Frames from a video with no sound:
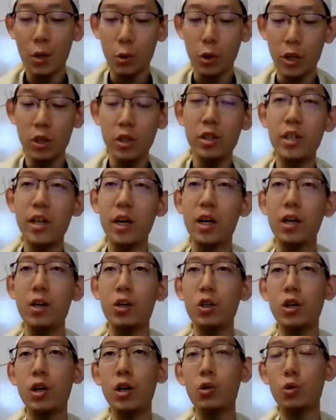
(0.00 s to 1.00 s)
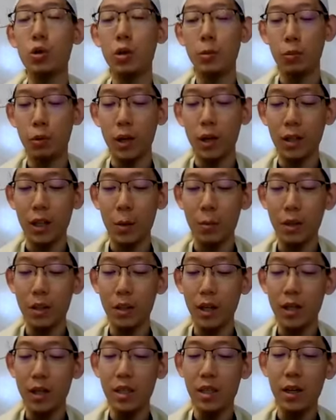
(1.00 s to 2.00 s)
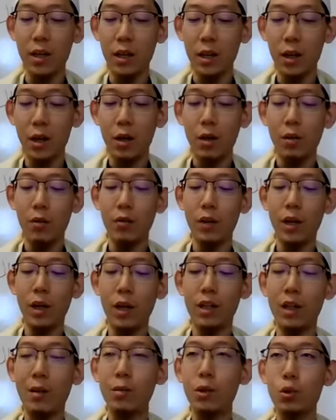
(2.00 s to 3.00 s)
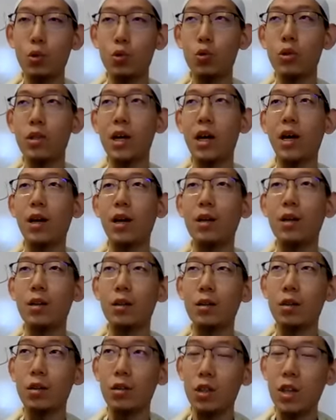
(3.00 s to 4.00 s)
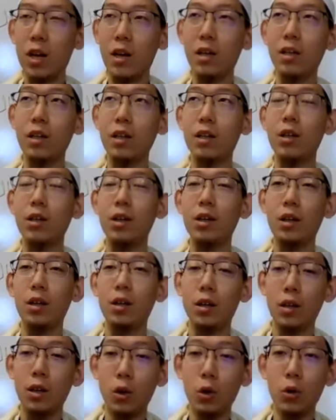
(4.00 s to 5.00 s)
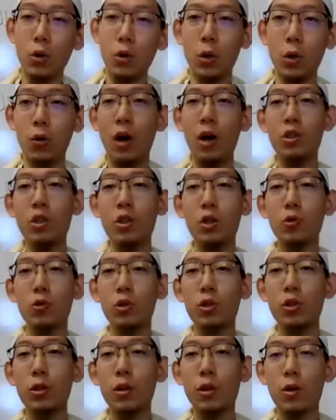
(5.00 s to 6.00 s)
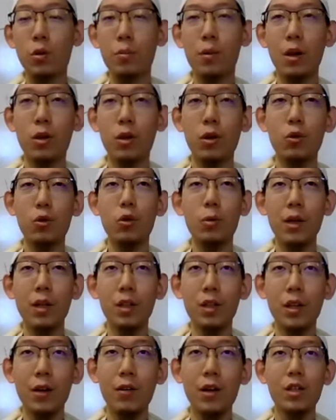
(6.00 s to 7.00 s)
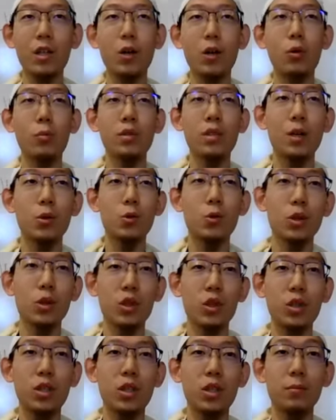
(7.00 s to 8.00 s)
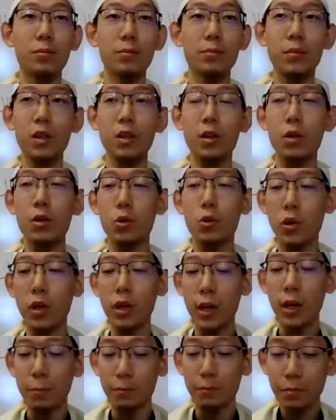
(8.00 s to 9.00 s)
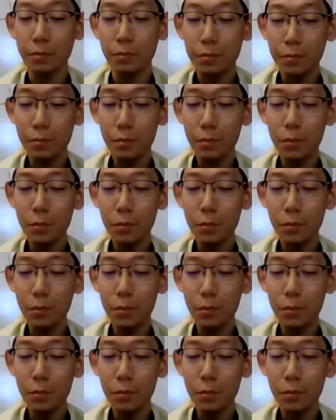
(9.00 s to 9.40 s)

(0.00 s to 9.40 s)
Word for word: 所以这些人，人主的仆人，他们的夜间为了他们的主宰站立叩头，而这就是阿玛当月每天晚上我们在做的事情。所以